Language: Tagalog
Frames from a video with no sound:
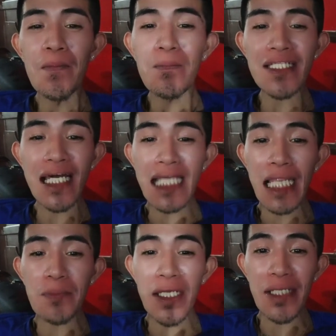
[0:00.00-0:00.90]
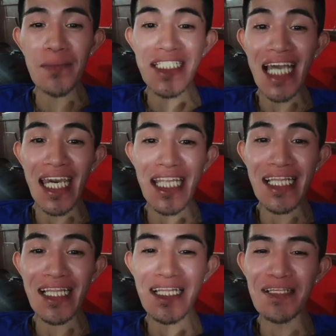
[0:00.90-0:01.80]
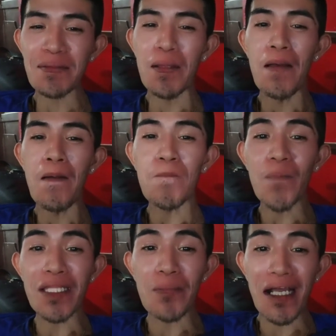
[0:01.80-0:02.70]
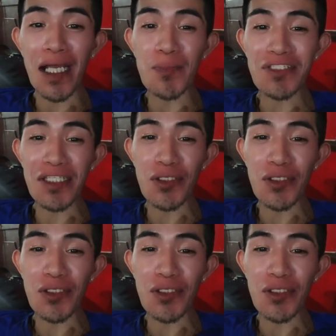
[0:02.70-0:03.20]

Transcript: Madadalhan ba yun na may sakit? pwede bang gamutin